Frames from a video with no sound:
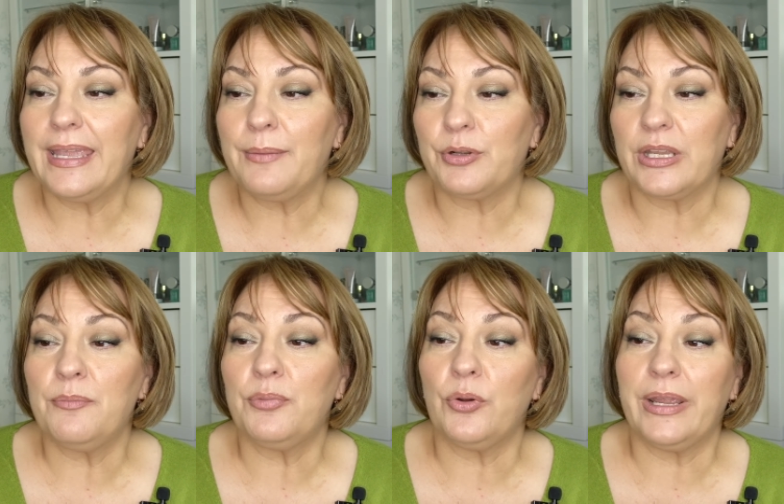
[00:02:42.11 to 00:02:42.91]
eh, por
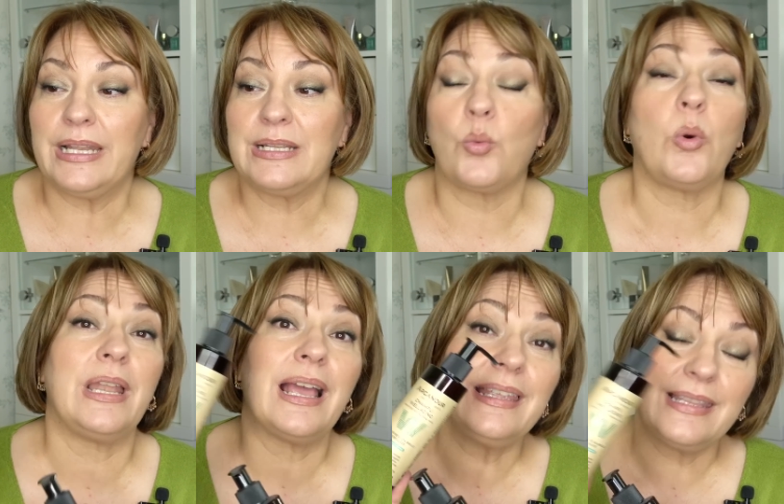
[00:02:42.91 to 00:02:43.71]
ejemplo, el
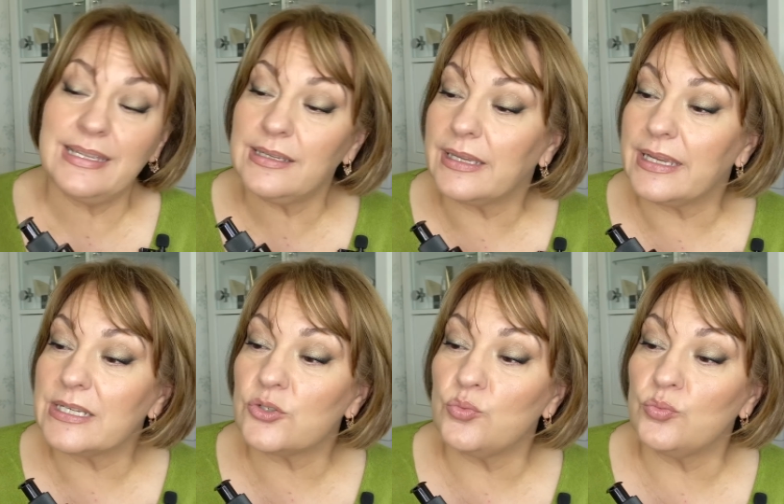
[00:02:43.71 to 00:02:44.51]
Well que
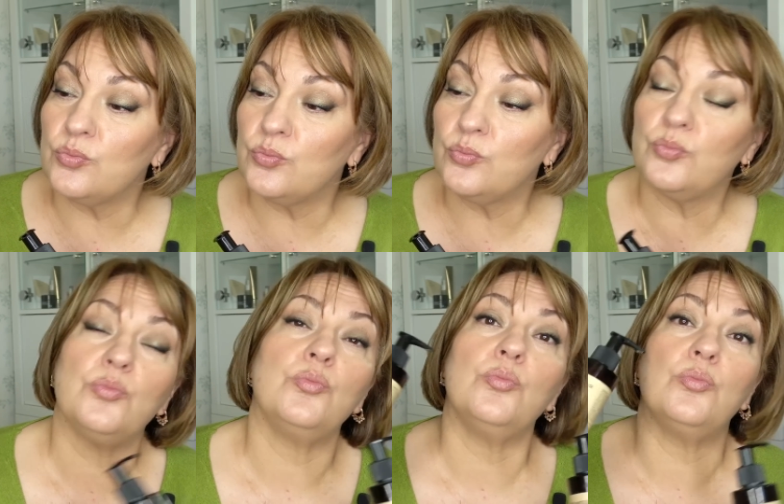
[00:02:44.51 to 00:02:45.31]
es
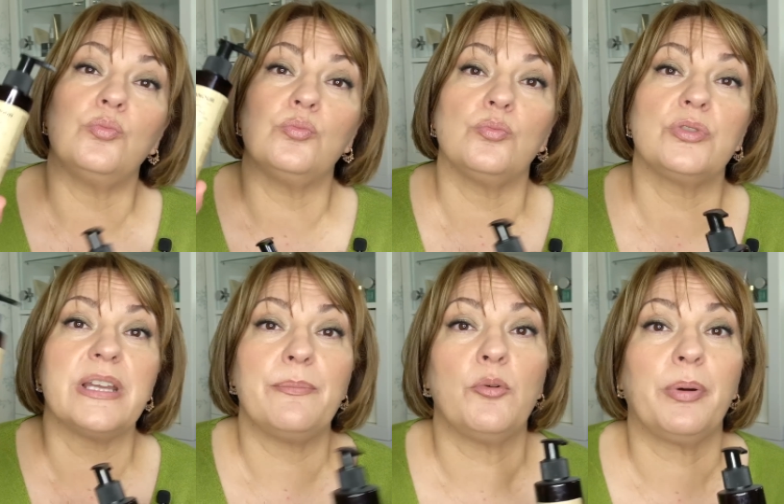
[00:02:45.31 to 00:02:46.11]
un
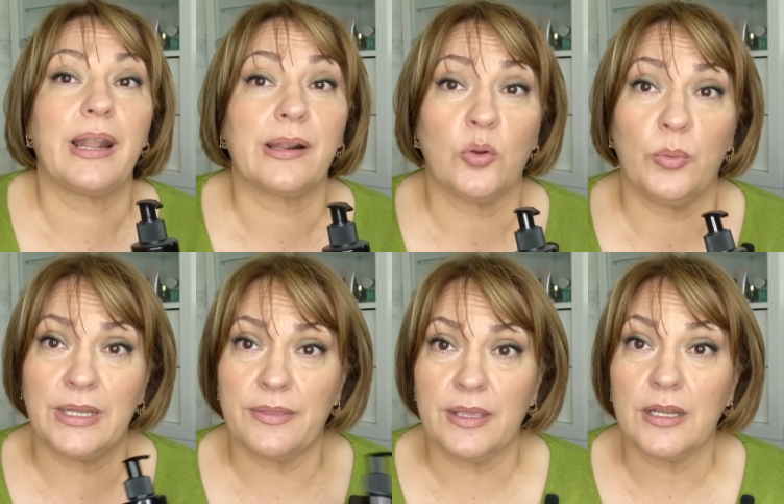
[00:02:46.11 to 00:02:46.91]
champú para
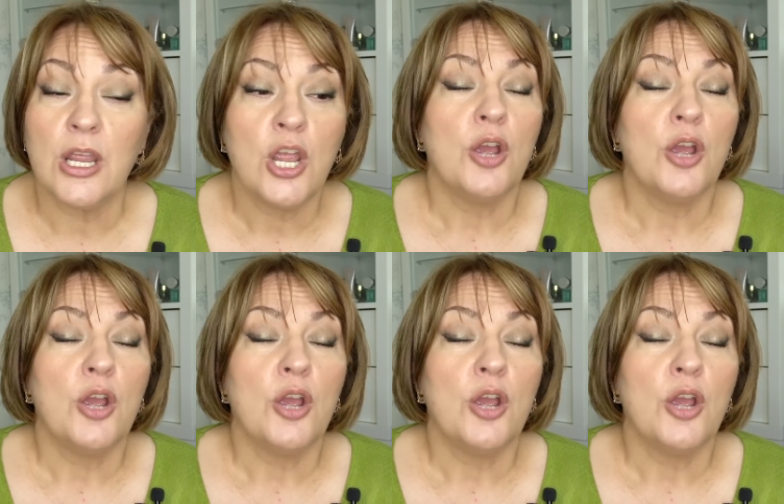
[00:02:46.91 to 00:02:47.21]
rejuvenecer?